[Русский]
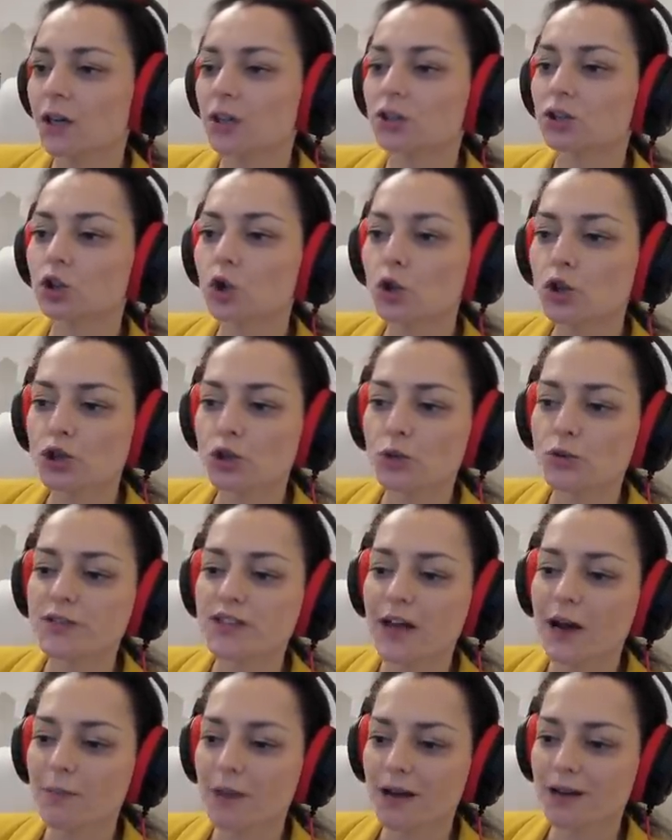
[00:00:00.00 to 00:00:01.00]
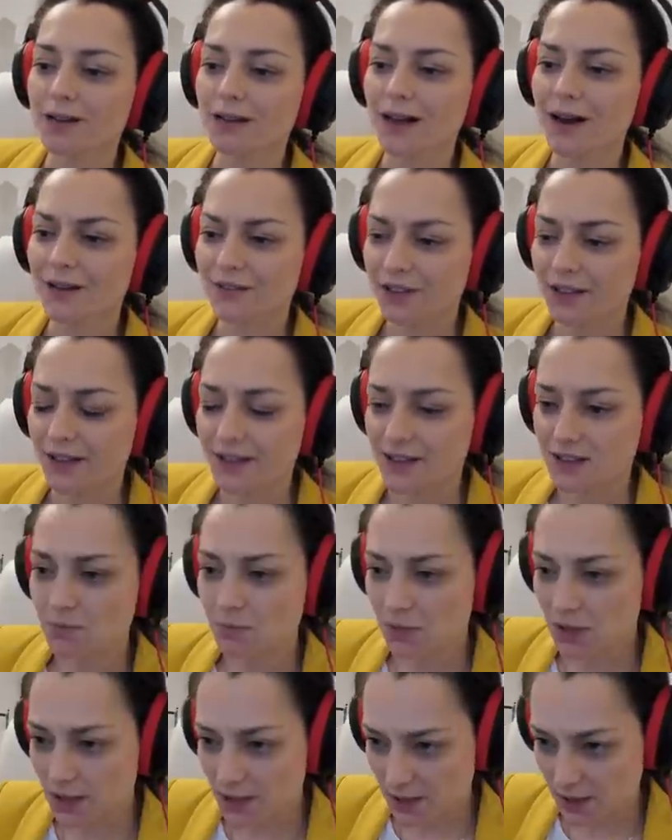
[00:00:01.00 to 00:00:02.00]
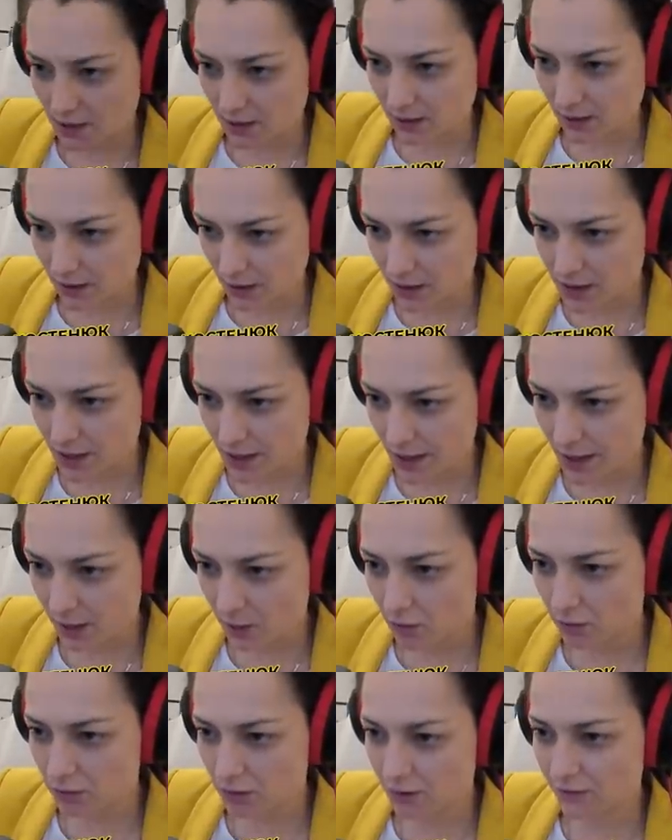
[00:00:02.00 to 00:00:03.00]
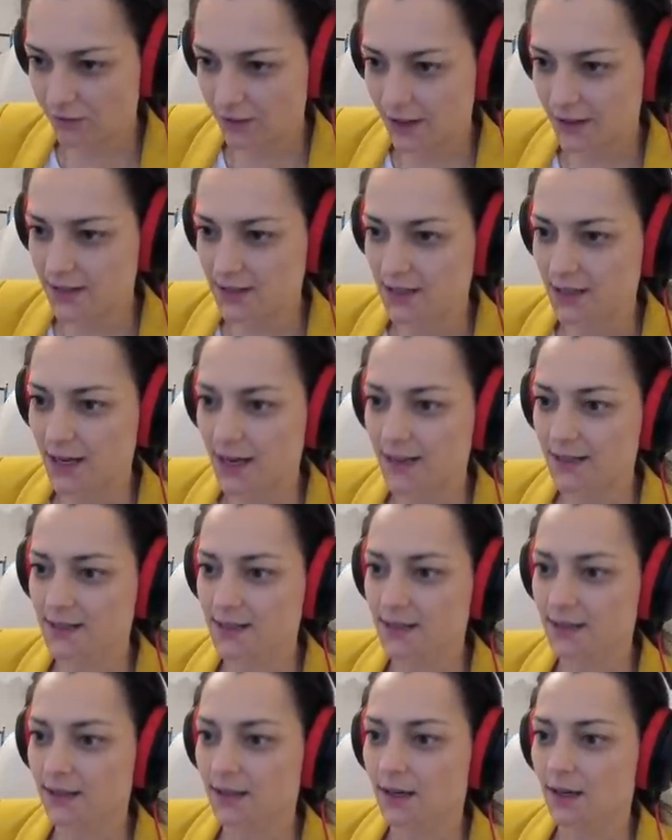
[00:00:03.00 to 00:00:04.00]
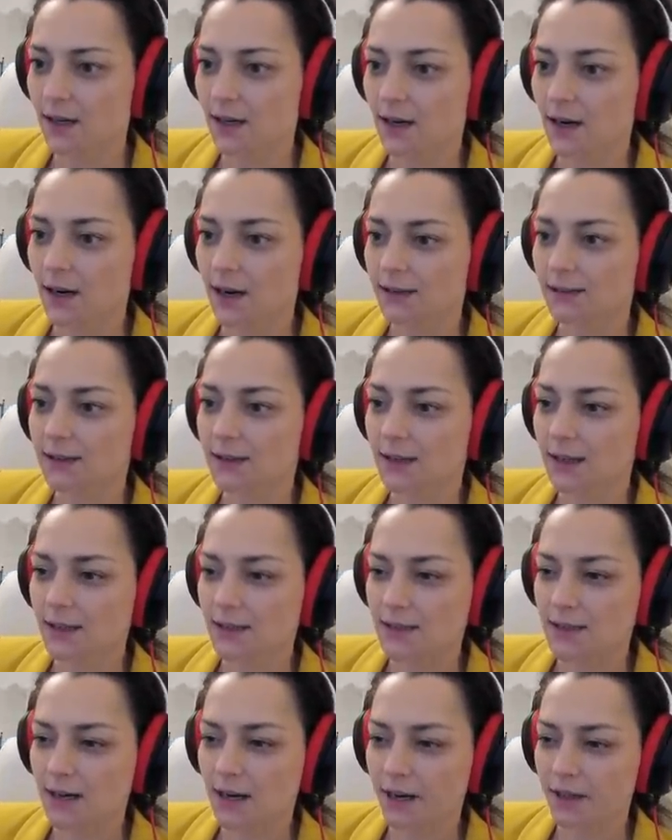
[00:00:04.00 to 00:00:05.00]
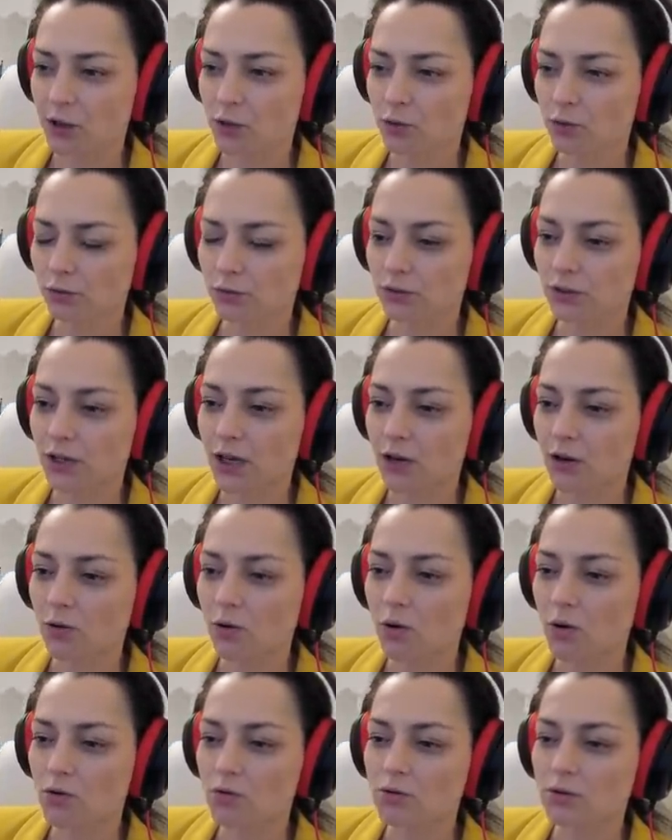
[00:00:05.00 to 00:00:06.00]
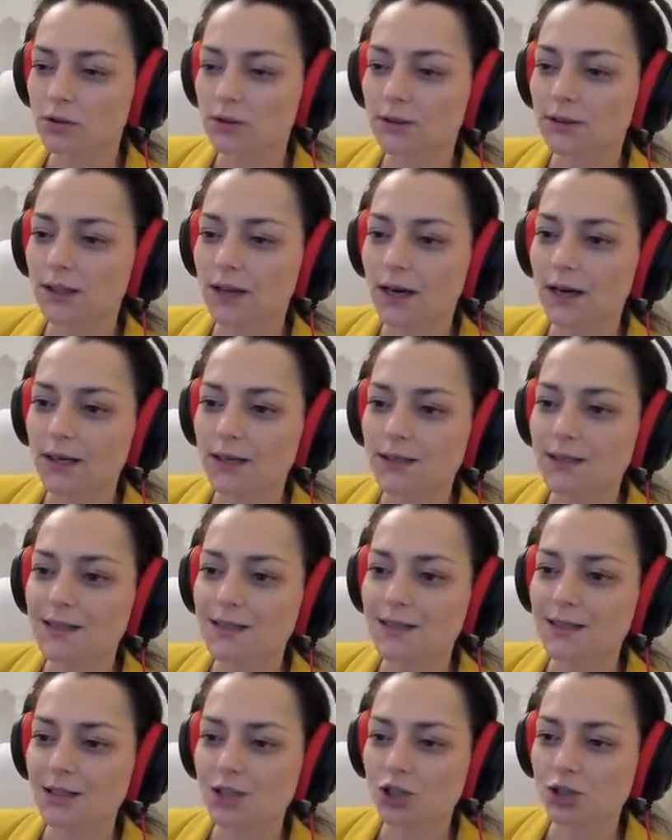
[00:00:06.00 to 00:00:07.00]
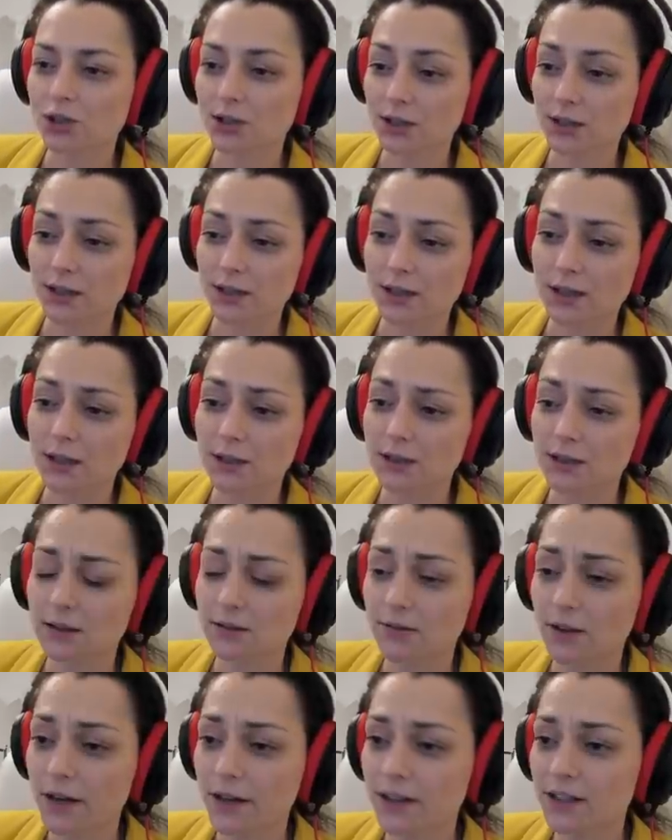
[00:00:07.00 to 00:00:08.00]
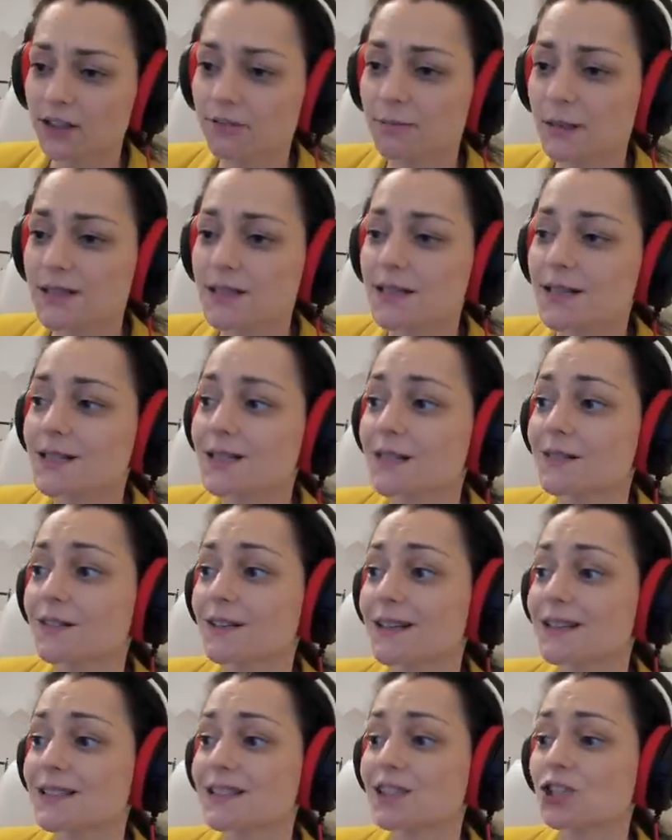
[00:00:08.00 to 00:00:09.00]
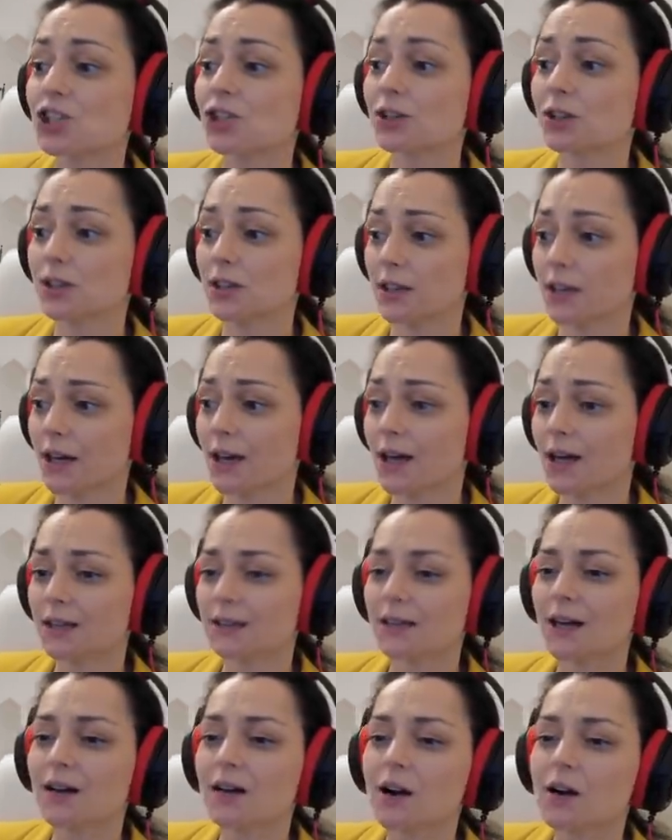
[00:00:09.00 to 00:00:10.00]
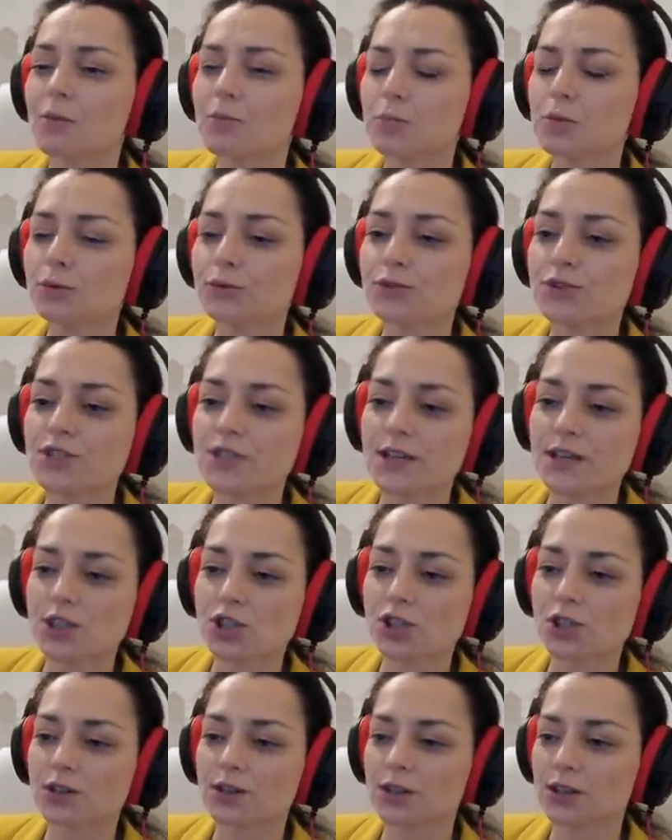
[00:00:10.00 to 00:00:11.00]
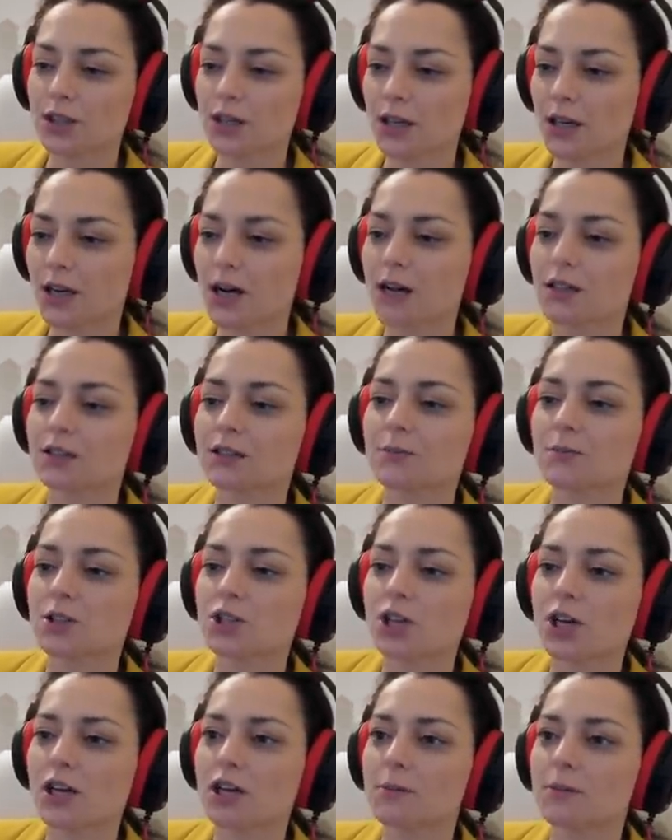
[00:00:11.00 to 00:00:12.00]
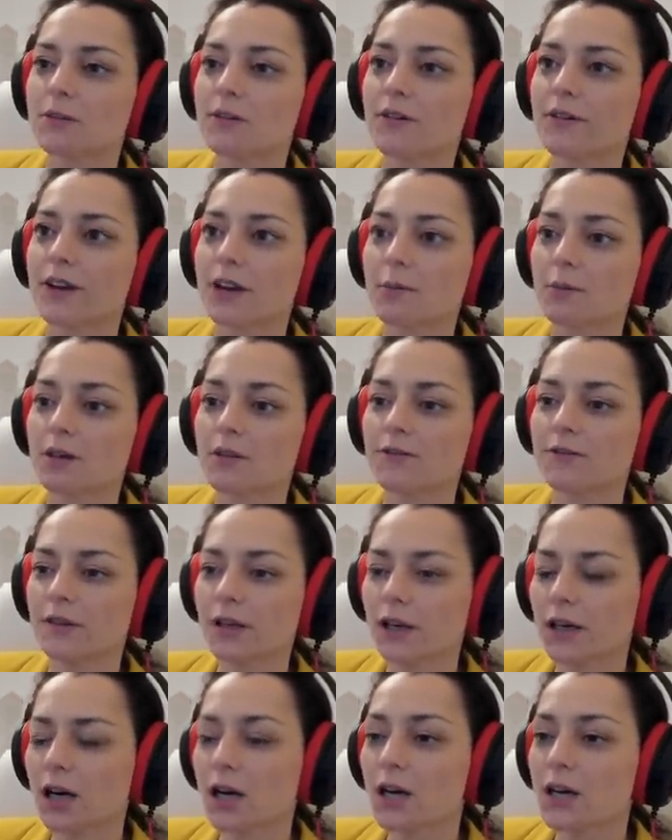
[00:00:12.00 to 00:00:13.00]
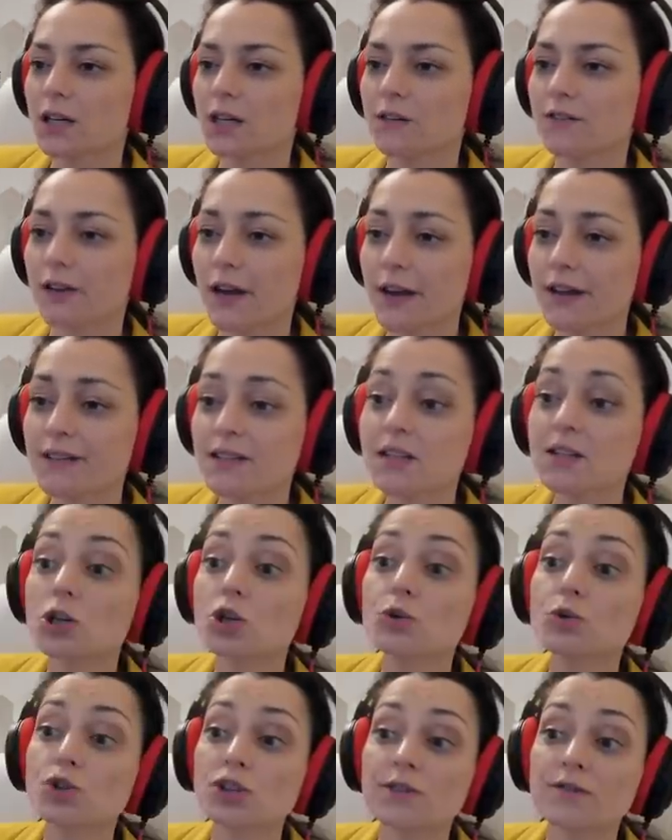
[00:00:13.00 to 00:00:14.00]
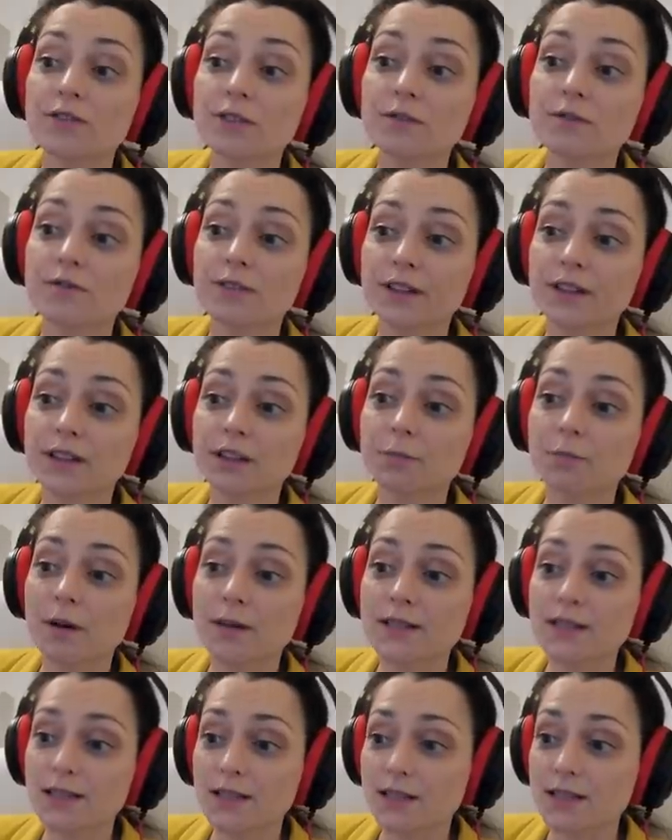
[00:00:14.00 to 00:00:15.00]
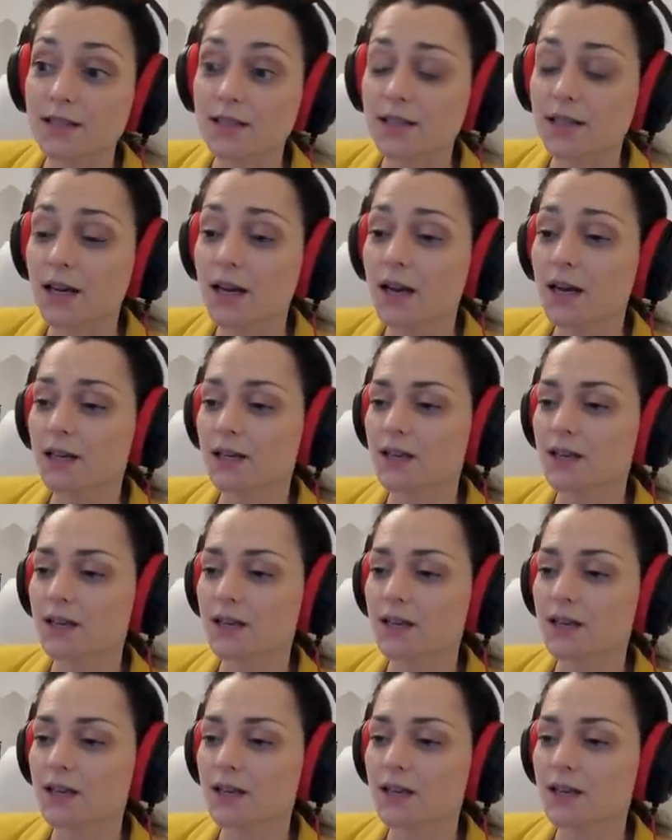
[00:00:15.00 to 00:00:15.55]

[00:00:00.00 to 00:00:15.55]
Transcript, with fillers: но, что самое главное, смысл, идея хода ферзь d1 – открыть коню дорогу на c4, на d2 и впоследствии на c4, так как пункт c4, как отмечали мы во время эфира, является ключевым в этой позиции.